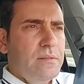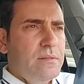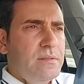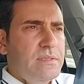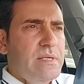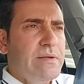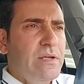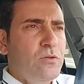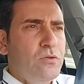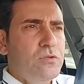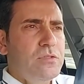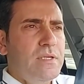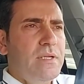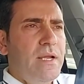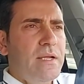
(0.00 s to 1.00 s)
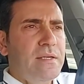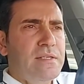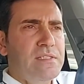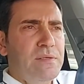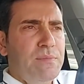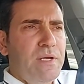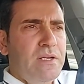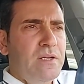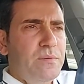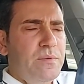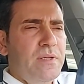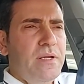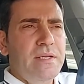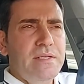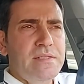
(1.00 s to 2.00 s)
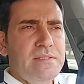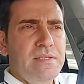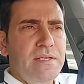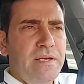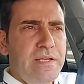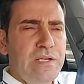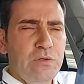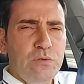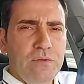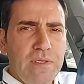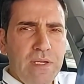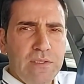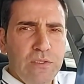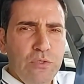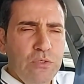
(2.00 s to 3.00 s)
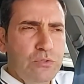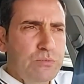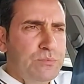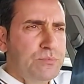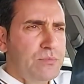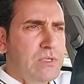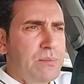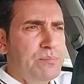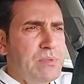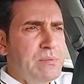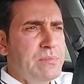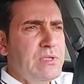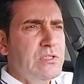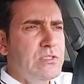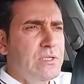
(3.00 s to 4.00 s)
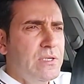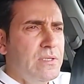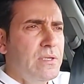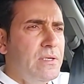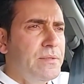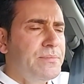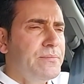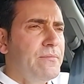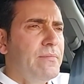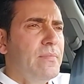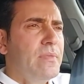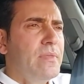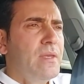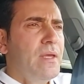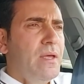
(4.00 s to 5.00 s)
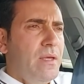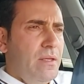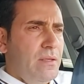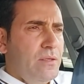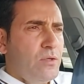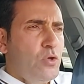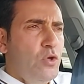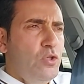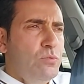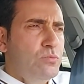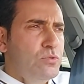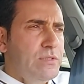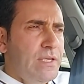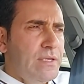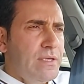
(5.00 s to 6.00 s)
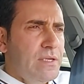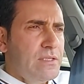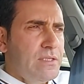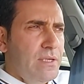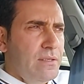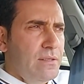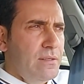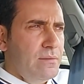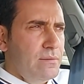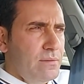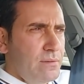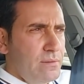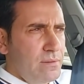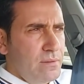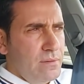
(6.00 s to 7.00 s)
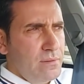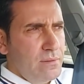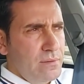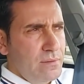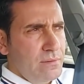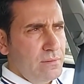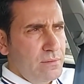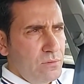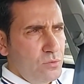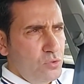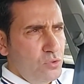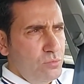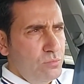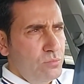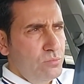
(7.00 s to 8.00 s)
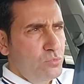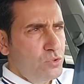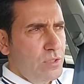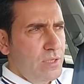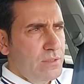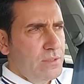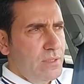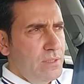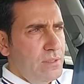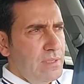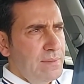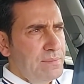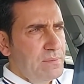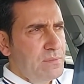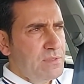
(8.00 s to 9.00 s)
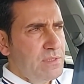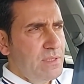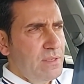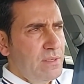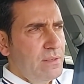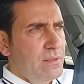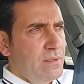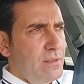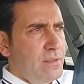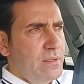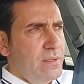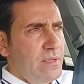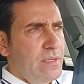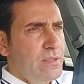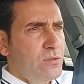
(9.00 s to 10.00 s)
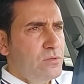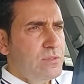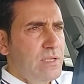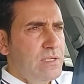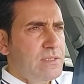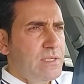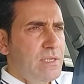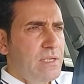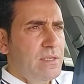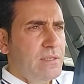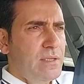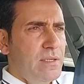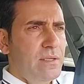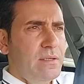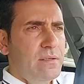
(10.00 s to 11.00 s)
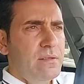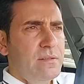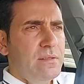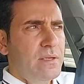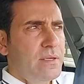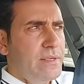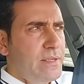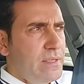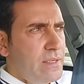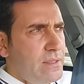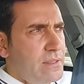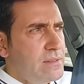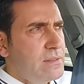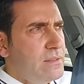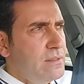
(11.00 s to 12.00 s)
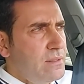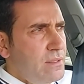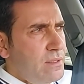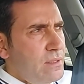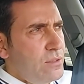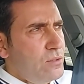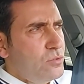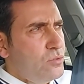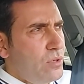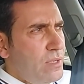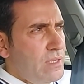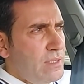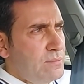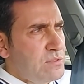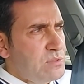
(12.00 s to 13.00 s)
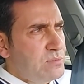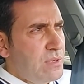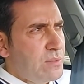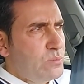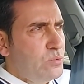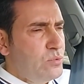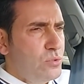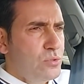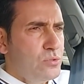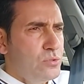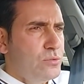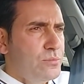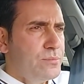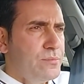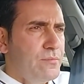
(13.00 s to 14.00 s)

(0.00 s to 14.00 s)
Sevgili dostlar herkese merhaba, herkese hayırlı günler diliyorum. Rabbim inşallah gönlümüzden geçen tüm murada hepimizi en güzel şekilde nail eylesin. Dualarımız makbul olsun.